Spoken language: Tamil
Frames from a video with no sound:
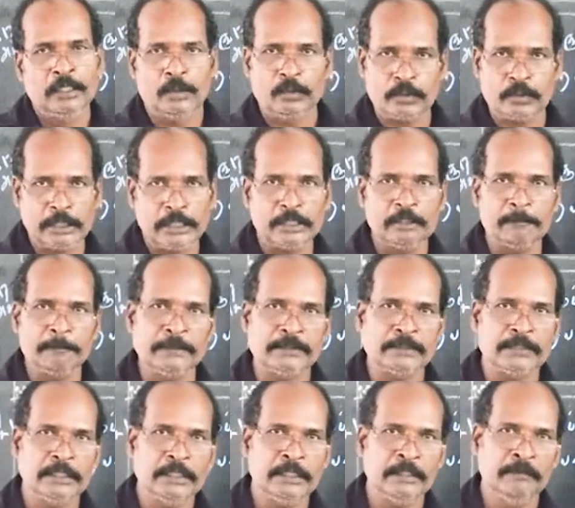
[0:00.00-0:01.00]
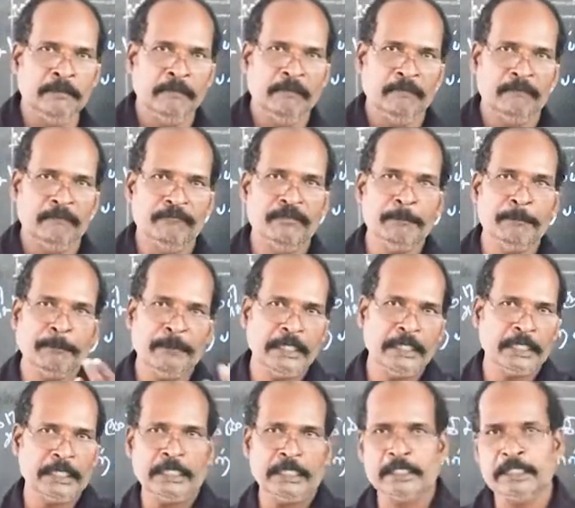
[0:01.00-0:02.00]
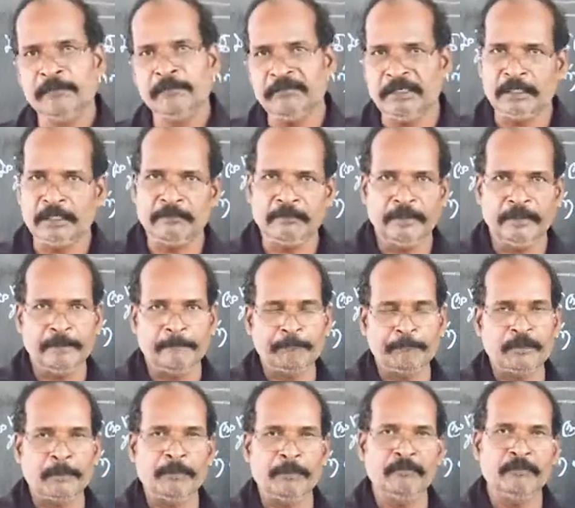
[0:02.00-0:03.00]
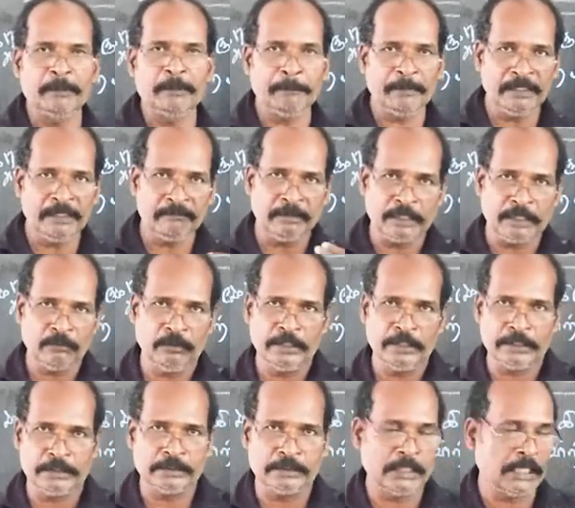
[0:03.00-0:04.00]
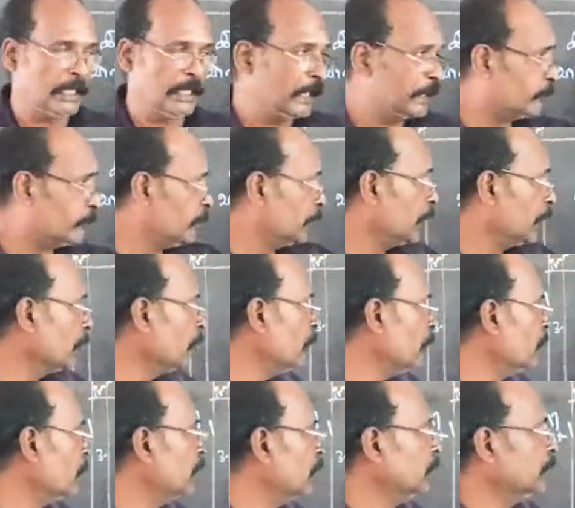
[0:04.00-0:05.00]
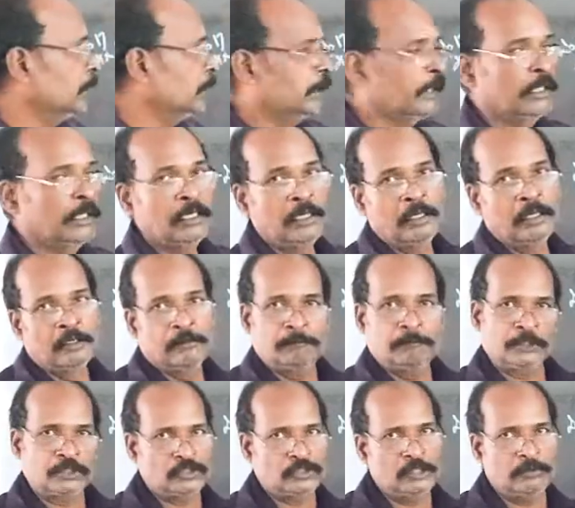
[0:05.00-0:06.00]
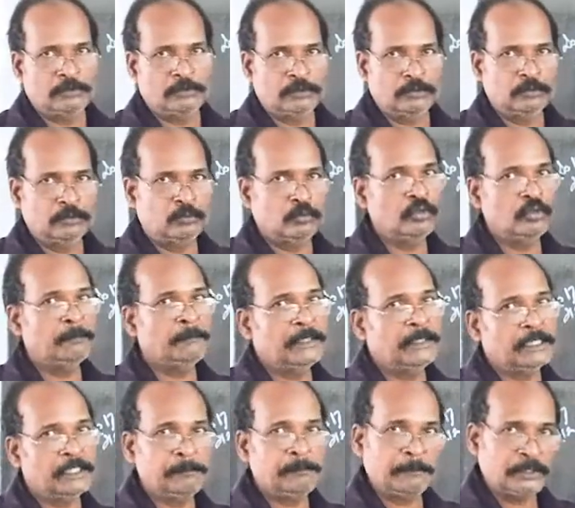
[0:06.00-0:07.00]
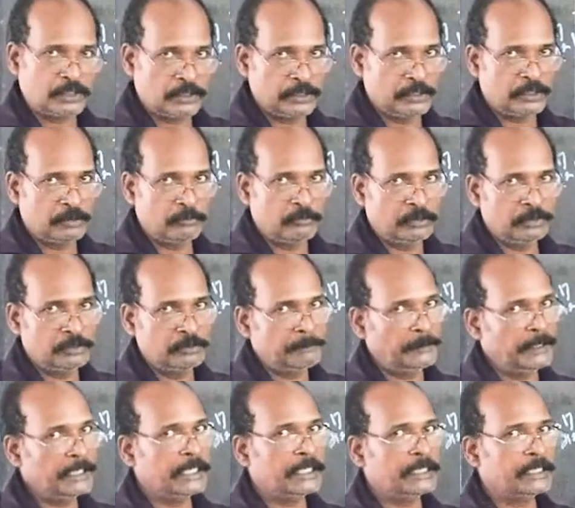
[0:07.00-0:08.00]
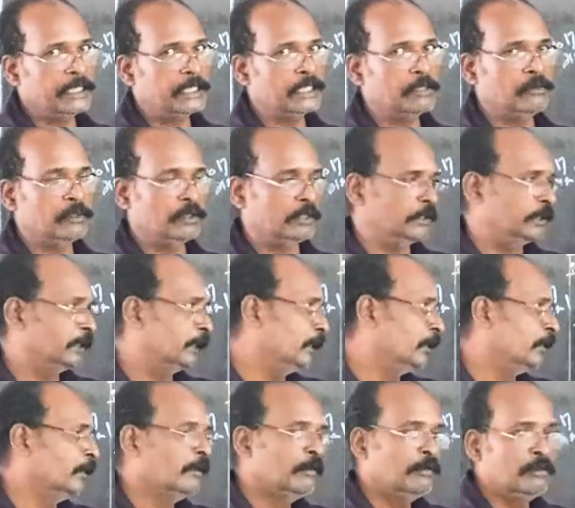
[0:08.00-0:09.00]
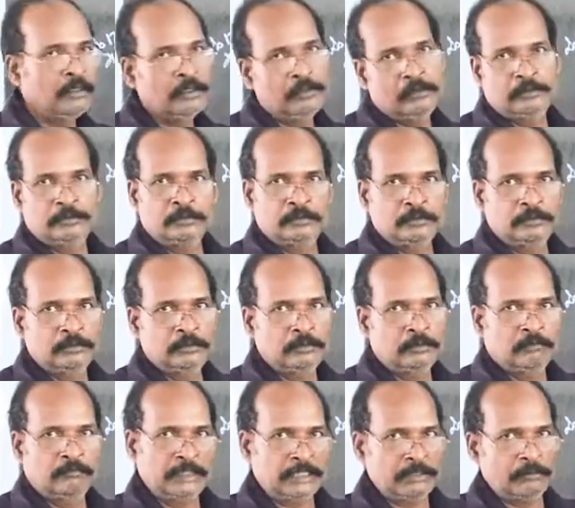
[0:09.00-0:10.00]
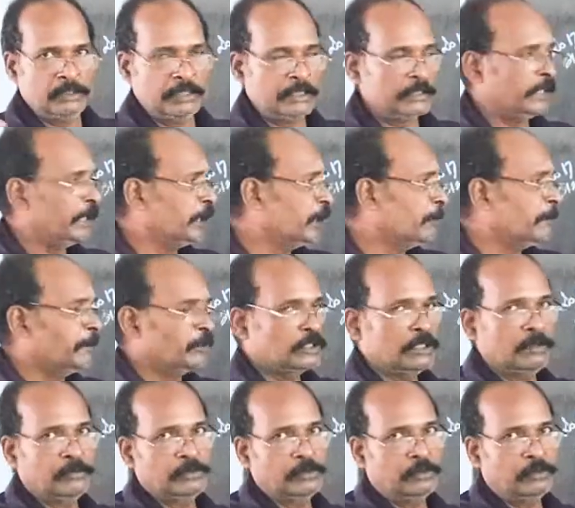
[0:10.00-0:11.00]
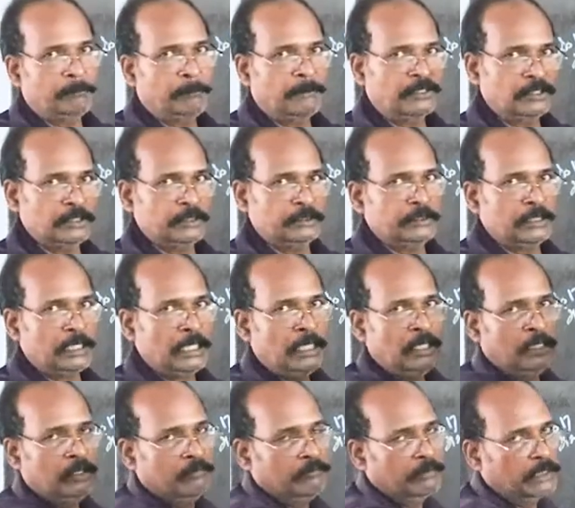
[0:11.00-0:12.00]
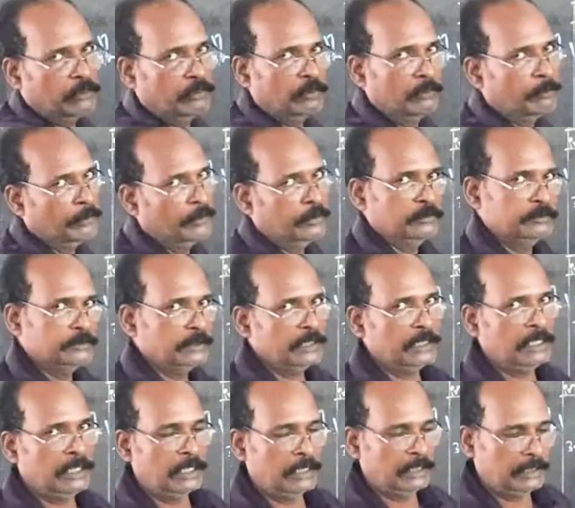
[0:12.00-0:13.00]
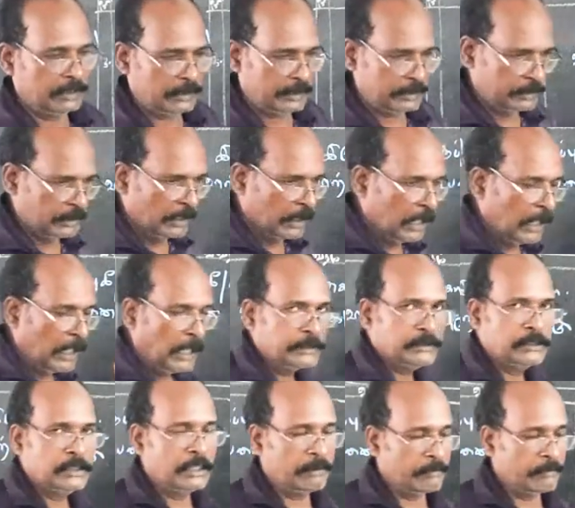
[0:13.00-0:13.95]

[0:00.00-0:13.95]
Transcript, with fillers: ரொக்க கணக்கு பற்று விற்பனை கணக்கு வரவு அப்போ விற்பனை வரவில் இருந்துன்னா ஆட்டோமேட்டிக் எங்கே வரும் அது பற்றில் வந்துடும் குறிப்பேட்டில் பற்றில் இருக்கும்போது பேரேட்டில் எங்கே வரும் அது வரவில் இருந்தால் இங்கே பற்றில் வந்துடும் பற்றில் இருந்துச்சுன்னா வரவில் போயிடும் சரியா ரைட் அடுத்த